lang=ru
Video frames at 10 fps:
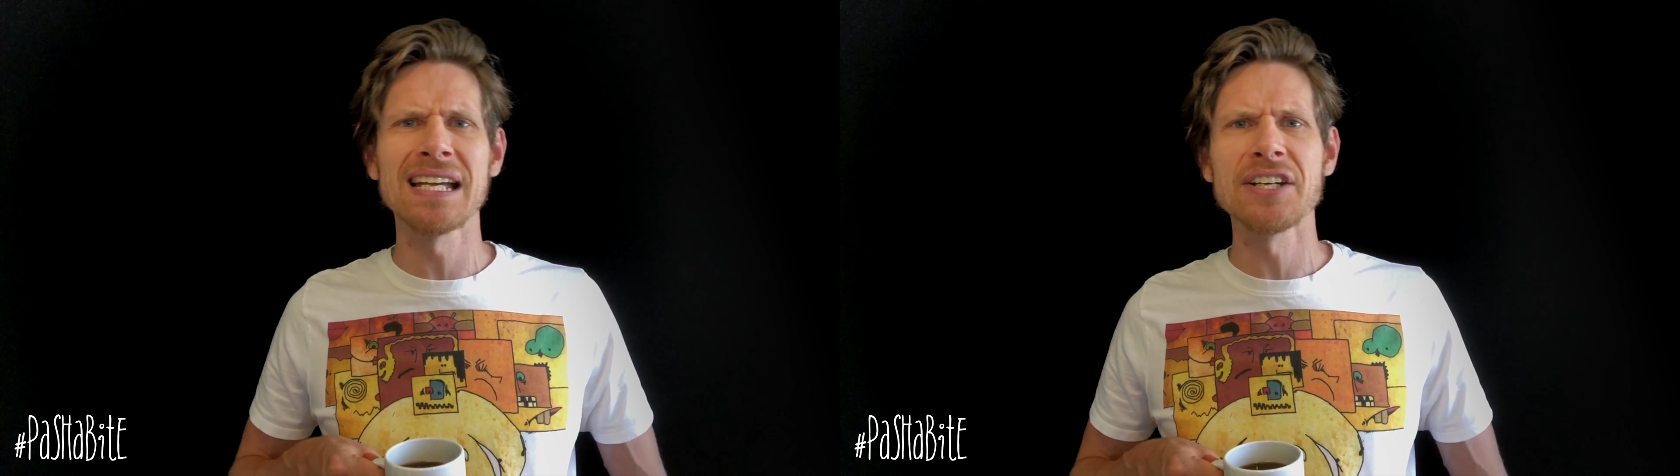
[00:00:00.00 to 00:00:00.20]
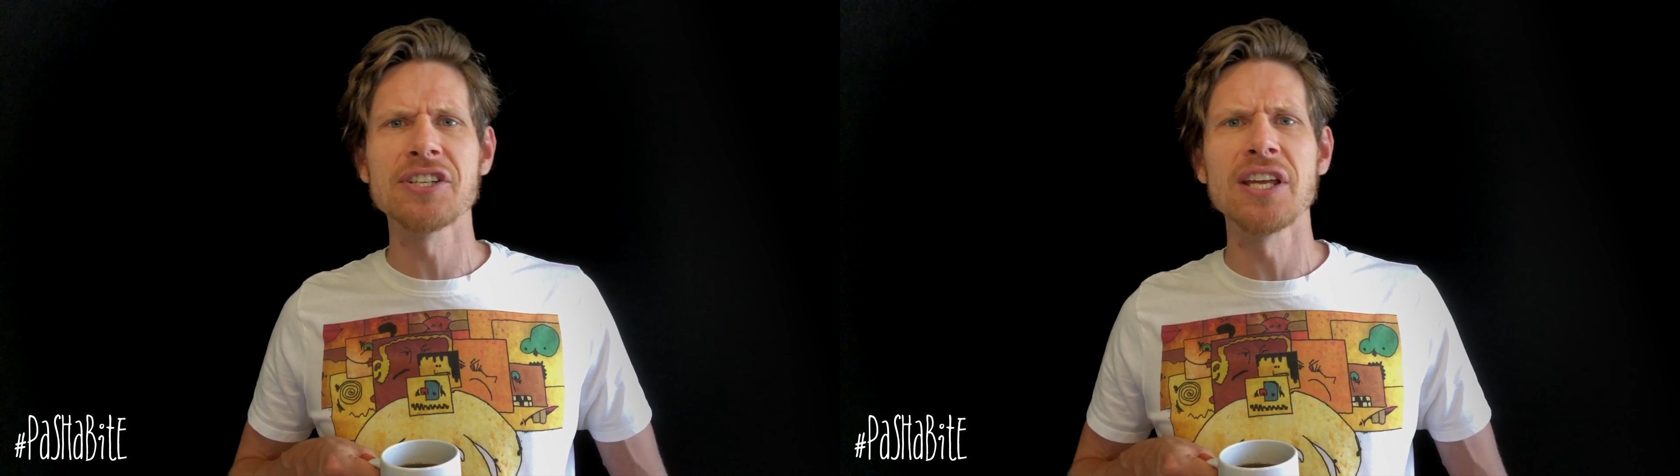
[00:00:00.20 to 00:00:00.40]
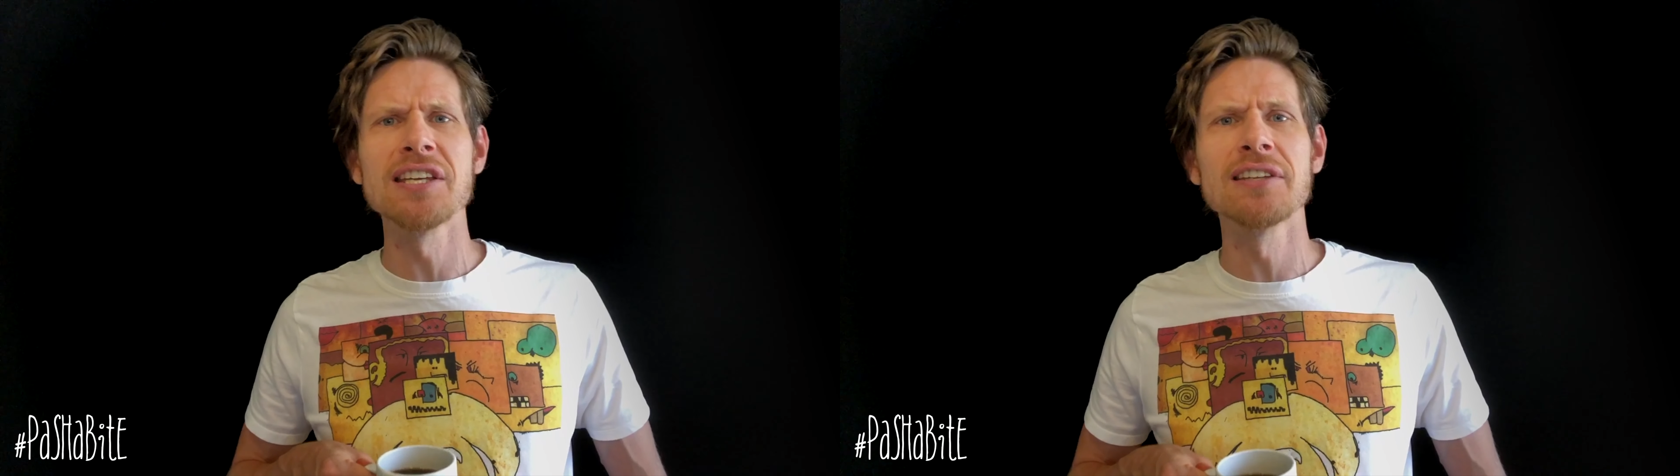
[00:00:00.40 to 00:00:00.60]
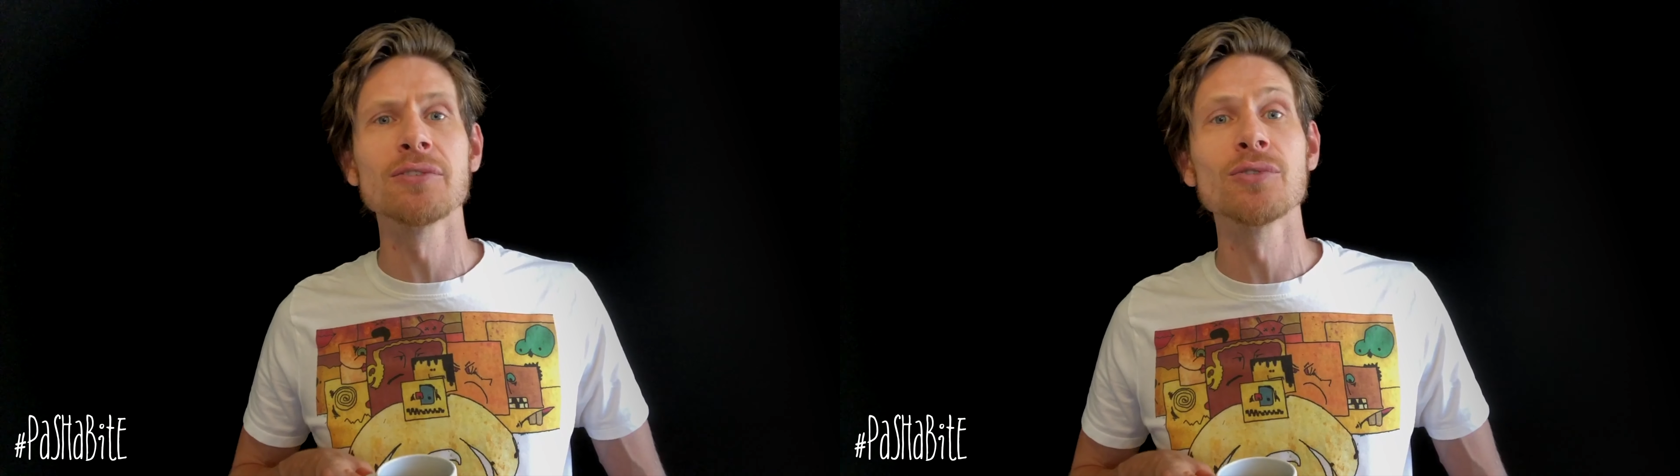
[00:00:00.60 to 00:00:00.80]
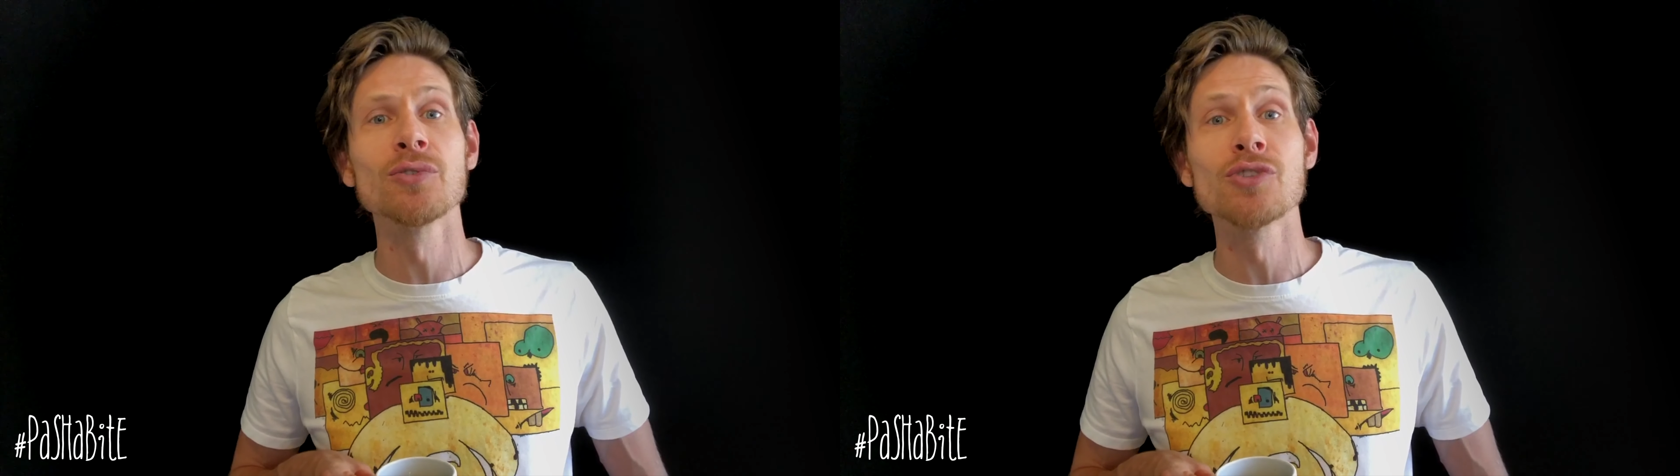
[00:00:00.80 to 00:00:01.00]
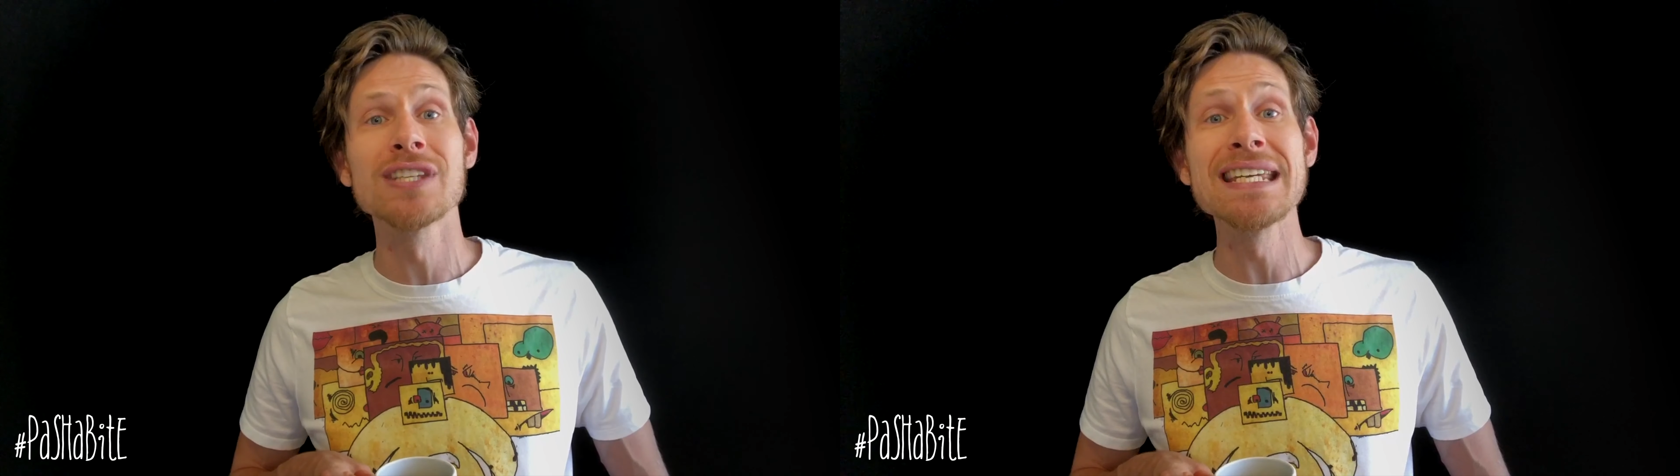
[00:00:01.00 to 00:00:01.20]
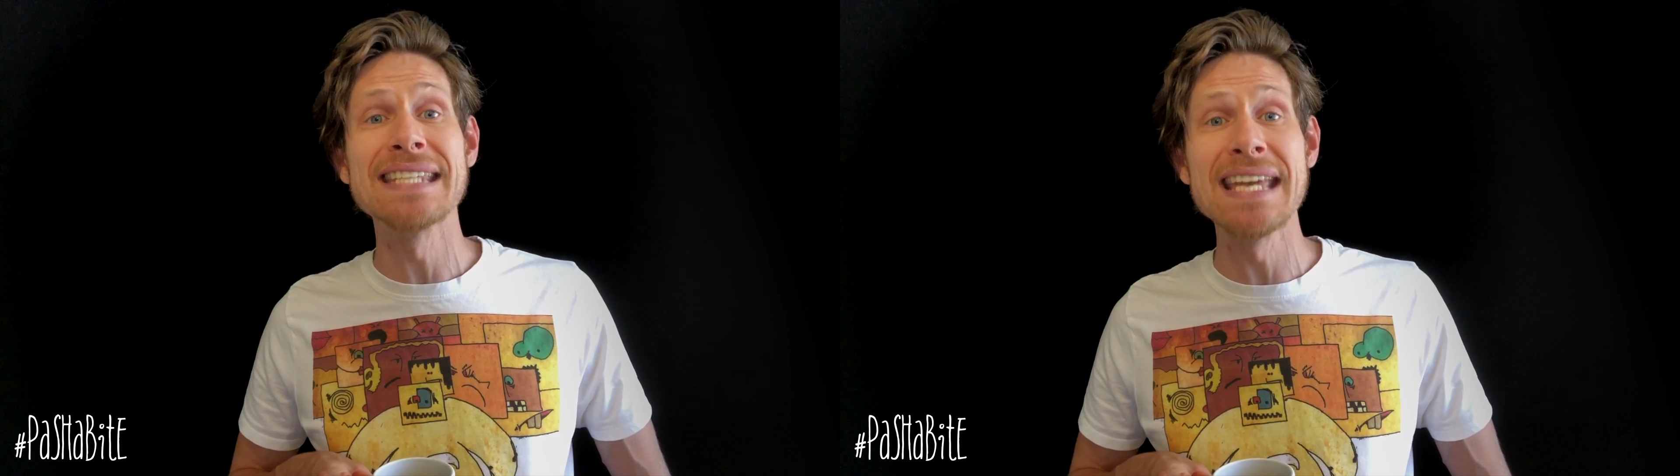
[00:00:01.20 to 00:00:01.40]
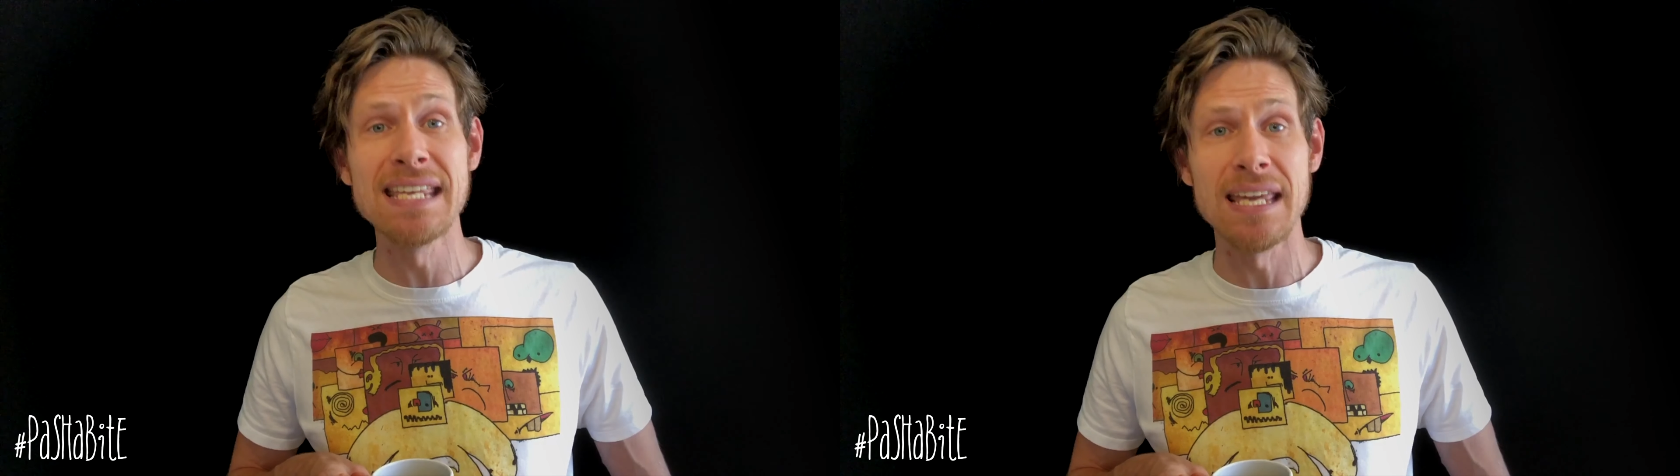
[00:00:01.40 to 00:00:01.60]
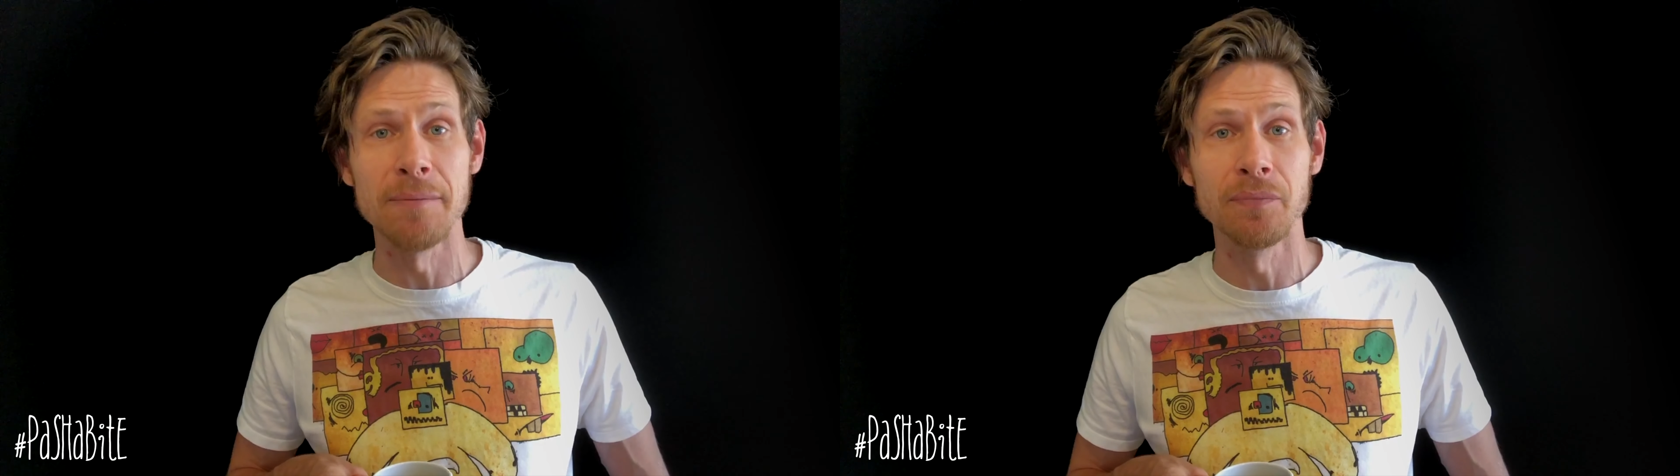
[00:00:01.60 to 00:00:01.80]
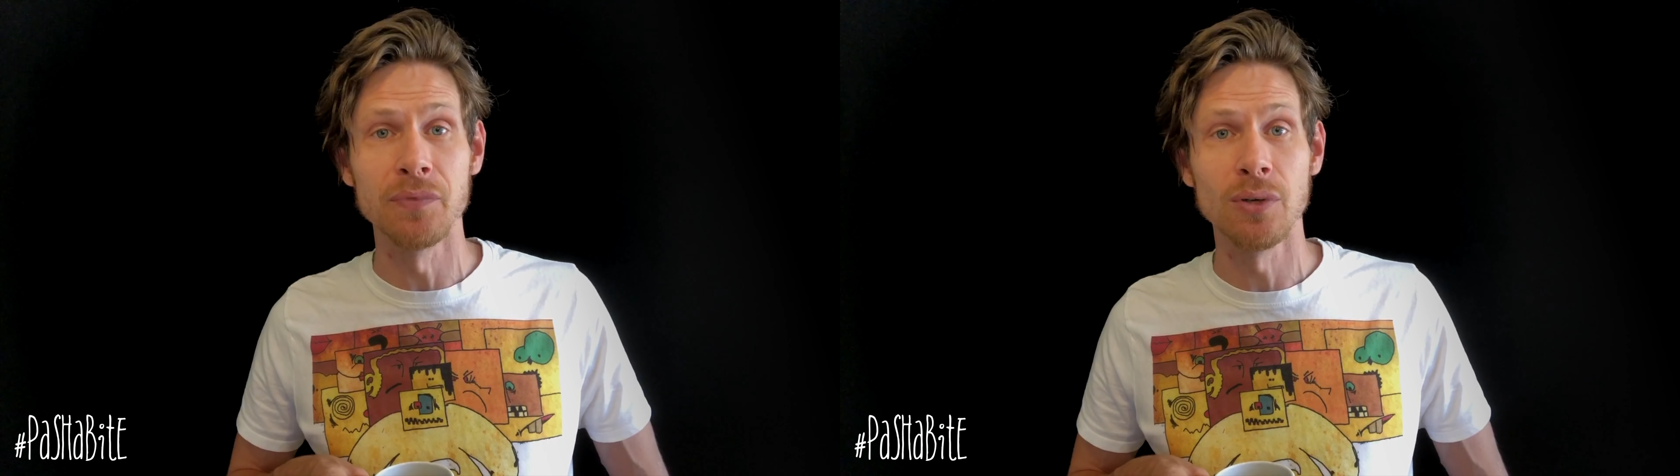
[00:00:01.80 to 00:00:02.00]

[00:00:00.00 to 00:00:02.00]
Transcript: гражданину нужны деньги,